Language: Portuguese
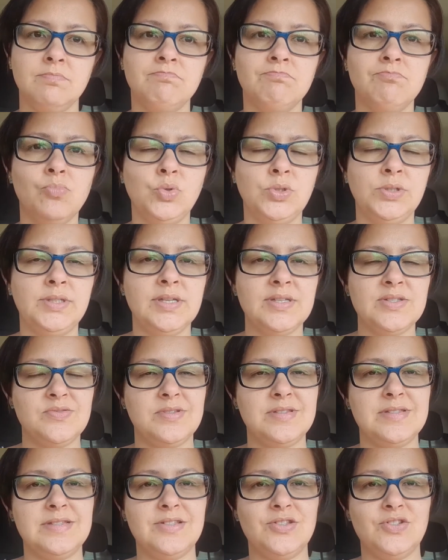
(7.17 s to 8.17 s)
muitas
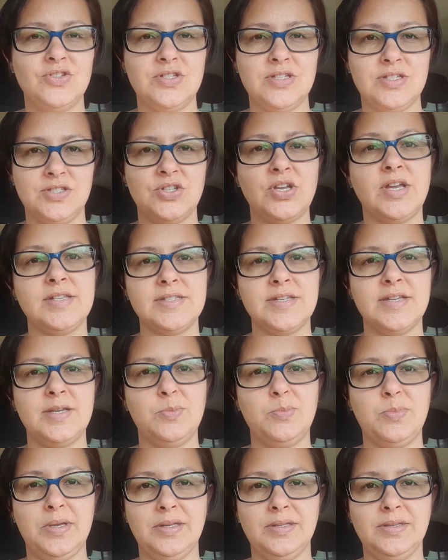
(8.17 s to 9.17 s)
vezes a gente já se
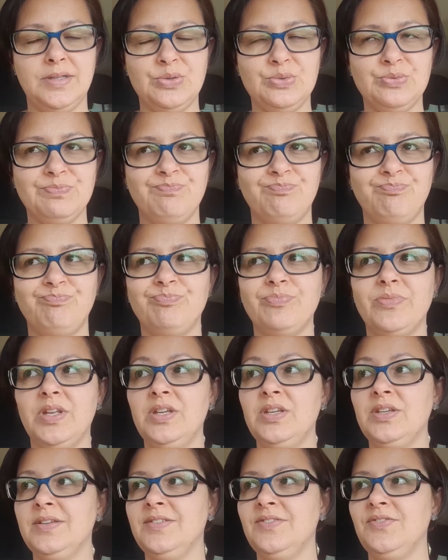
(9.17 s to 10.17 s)
arrependeu.
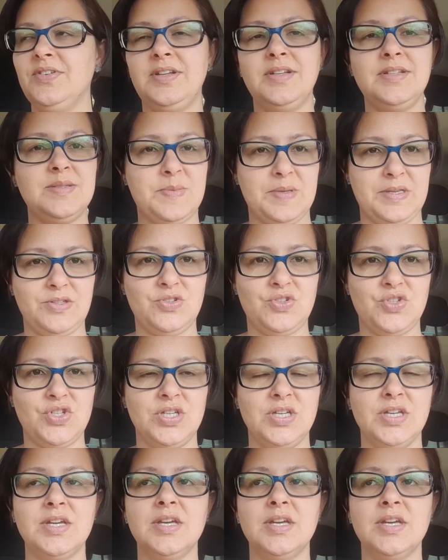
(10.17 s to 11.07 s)
Infelizmente.